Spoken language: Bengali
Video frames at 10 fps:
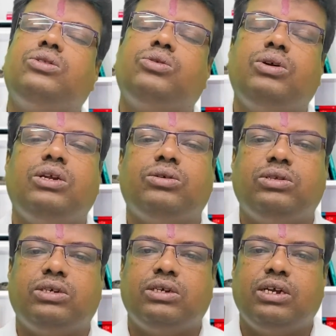তৈরি
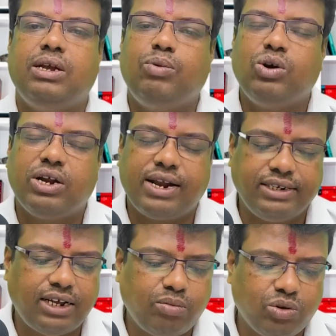হচ্ছে এবং
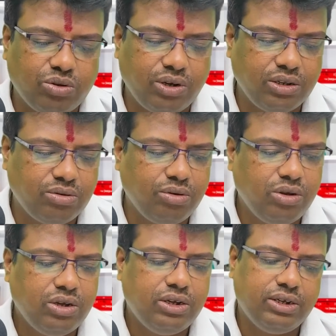রাজার মতো কিন্তু
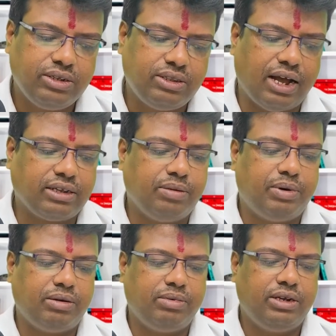থাকতে
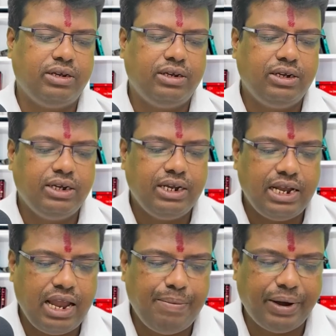পারবে
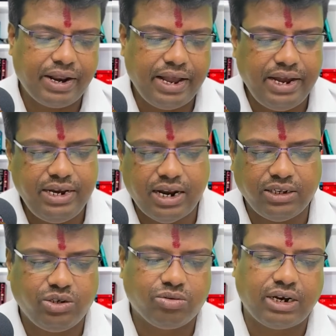এবার এই
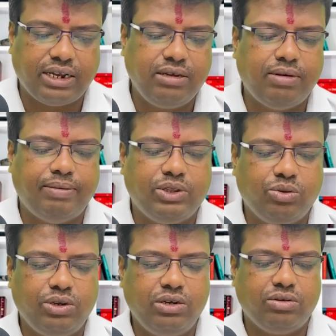রাজযোগটা কিভাবে
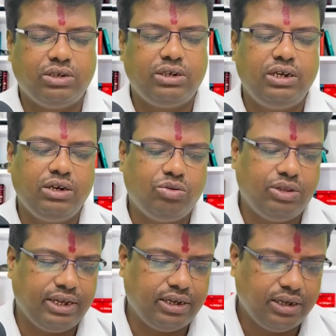তৈরি হচ্ছে একটু
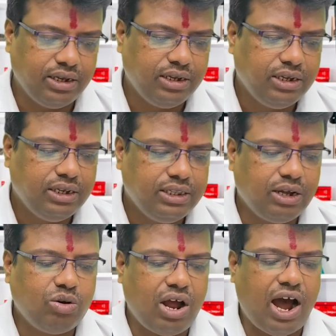দেখি
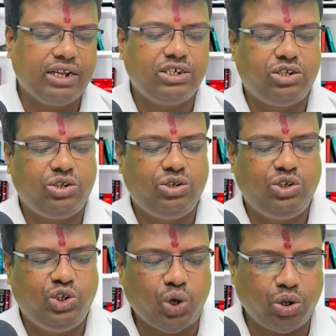দেখুন আজ
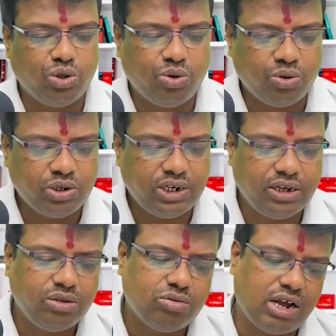চন্দ্র সে
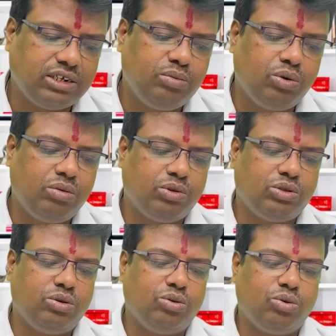কিন্তু রাশি
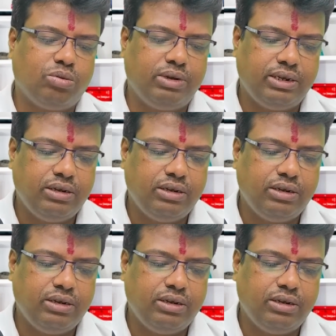পরিবর্তন করবে